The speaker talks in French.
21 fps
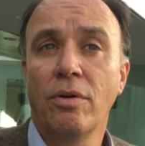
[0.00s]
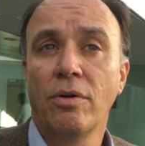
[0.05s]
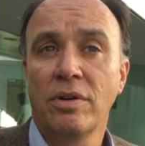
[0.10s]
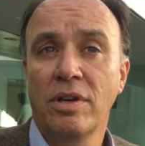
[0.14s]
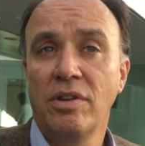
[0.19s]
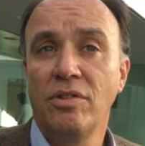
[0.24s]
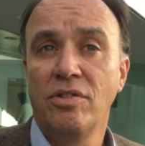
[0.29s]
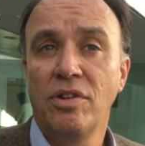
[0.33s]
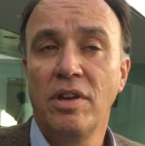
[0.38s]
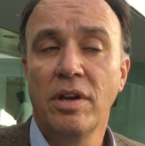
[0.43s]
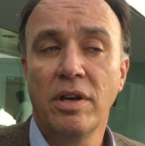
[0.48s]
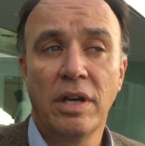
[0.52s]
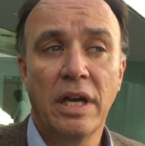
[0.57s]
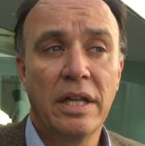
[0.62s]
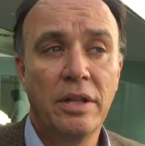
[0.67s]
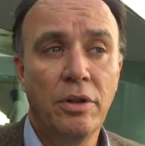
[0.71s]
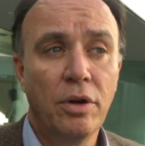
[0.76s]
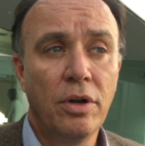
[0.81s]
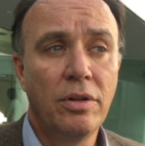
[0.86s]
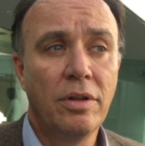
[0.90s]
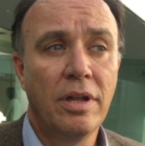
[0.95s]
qui s'y
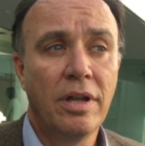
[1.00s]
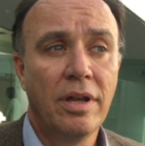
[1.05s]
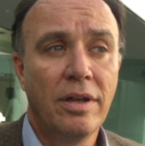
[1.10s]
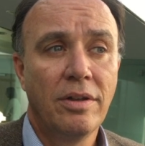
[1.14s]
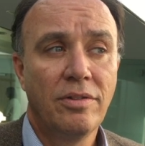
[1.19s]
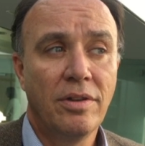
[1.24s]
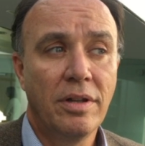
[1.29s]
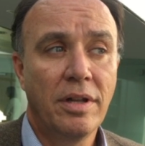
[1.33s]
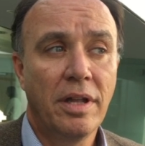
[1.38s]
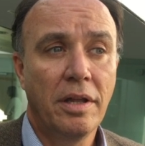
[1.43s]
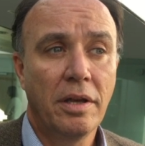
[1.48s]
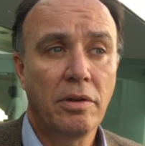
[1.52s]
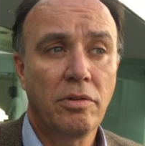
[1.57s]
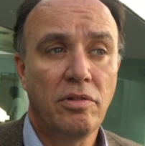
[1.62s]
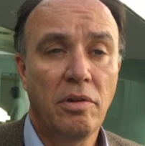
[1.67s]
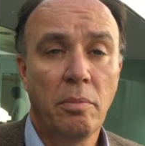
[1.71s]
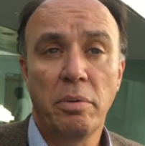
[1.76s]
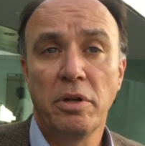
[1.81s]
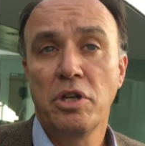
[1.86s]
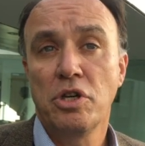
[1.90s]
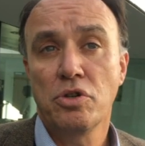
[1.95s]
adonnent, c'est-à-dire que
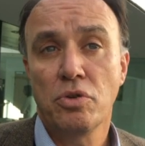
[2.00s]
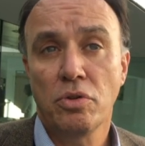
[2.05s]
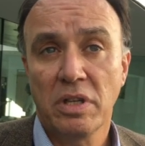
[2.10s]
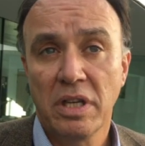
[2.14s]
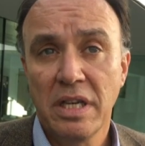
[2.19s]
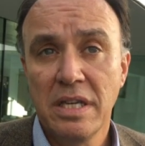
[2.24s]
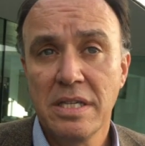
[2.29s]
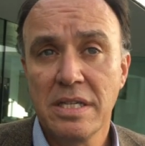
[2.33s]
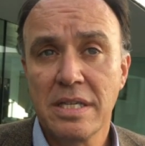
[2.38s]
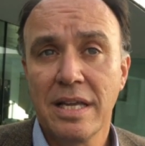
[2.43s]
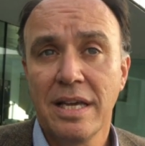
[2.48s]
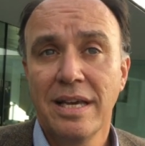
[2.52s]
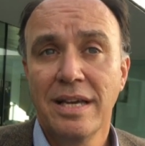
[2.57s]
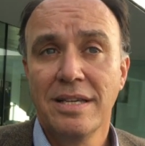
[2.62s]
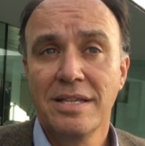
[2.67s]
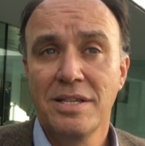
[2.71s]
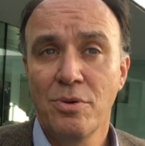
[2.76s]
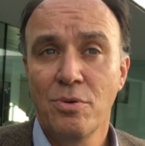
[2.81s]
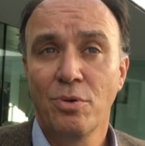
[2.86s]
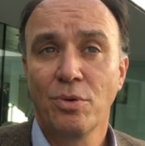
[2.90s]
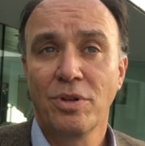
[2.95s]
ce pas des gens tristes,
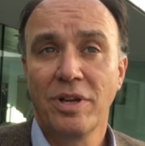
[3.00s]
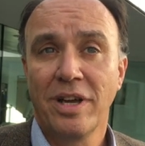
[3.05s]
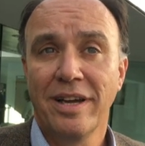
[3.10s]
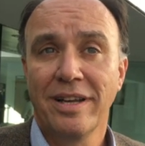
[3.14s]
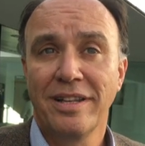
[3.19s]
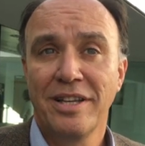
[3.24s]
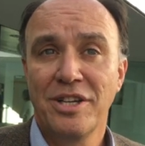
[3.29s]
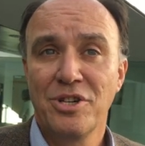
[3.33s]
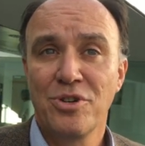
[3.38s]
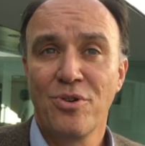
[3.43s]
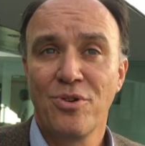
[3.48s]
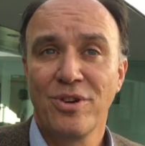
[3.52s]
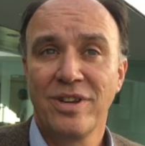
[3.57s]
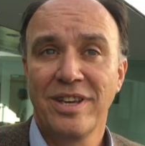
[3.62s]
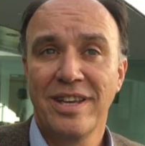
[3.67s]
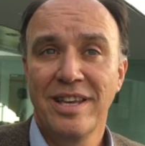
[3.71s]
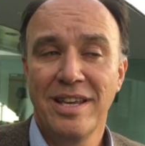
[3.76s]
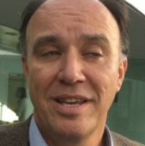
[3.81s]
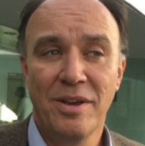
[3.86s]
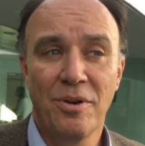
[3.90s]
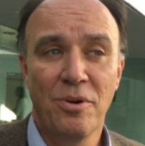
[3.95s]
c'est au contraire des gens
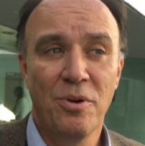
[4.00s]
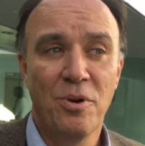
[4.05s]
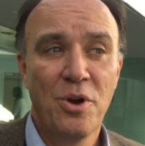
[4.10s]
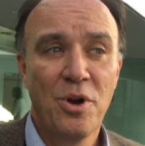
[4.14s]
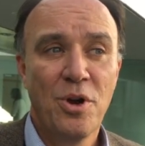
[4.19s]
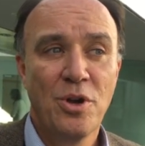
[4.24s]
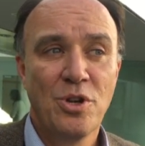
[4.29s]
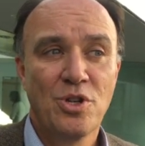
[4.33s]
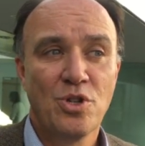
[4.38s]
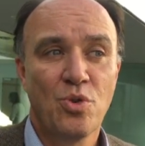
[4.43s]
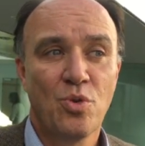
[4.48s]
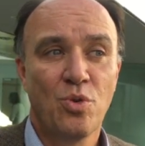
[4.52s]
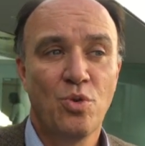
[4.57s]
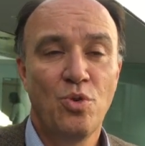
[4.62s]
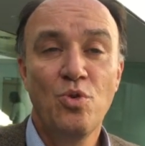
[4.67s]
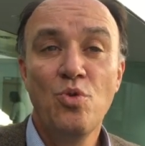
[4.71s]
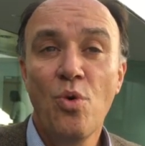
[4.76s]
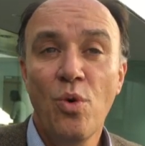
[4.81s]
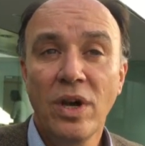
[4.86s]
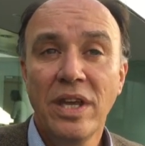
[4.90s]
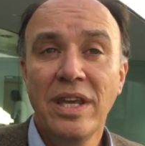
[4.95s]
qui euh, sont
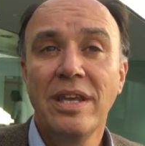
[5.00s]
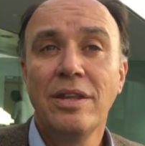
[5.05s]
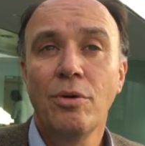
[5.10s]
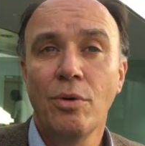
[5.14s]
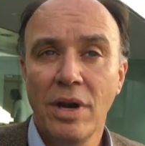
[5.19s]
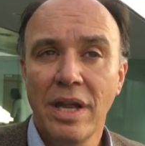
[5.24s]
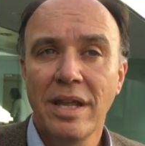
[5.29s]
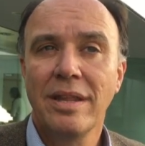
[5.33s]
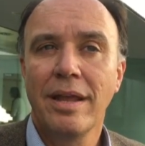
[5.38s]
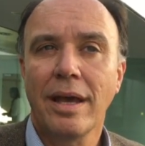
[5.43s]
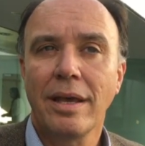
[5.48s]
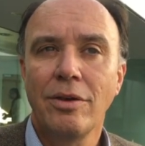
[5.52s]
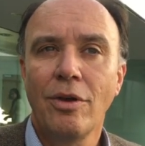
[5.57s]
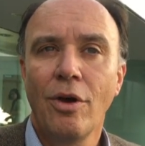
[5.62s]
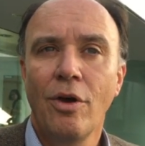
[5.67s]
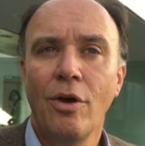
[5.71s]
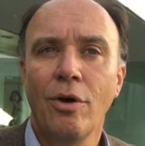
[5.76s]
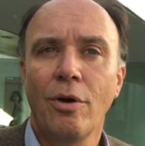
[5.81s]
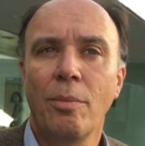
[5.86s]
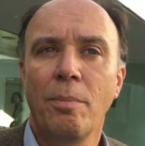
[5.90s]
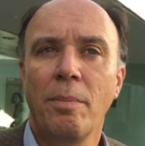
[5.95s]
nourris de
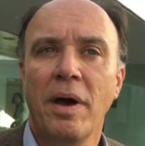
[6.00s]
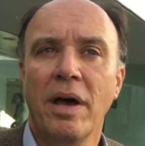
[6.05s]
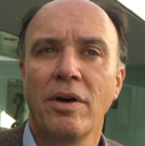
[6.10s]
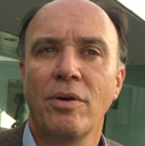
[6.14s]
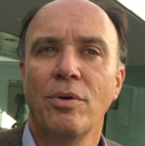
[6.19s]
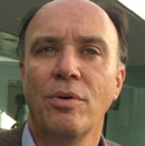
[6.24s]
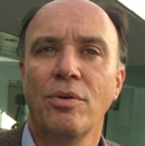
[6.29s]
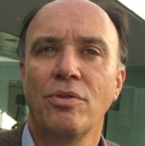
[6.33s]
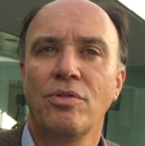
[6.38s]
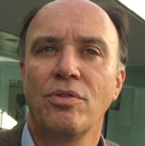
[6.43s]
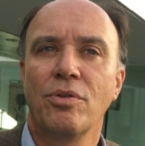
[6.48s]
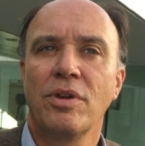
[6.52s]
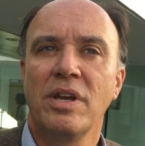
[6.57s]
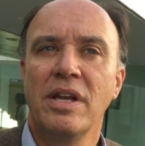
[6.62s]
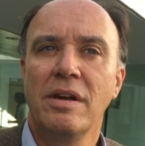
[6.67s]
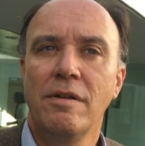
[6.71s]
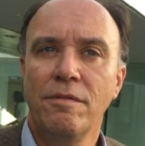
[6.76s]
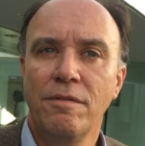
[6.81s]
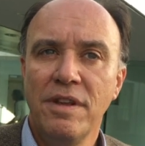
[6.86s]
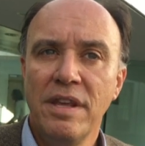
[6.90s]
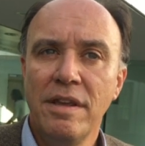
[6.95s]
l'intérieur par euh, ce
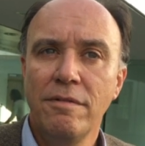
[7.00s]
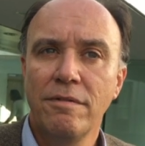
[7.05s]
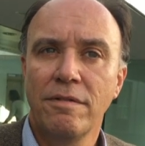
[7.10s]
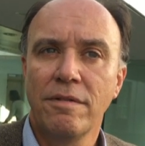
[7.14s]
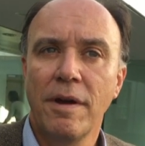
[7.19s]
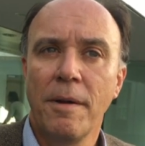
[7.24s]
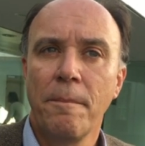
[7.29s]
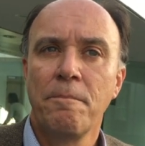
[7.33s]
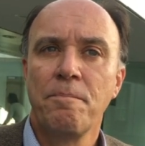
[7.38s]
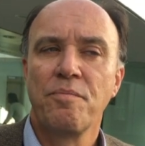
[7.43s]
qu'ils vivent,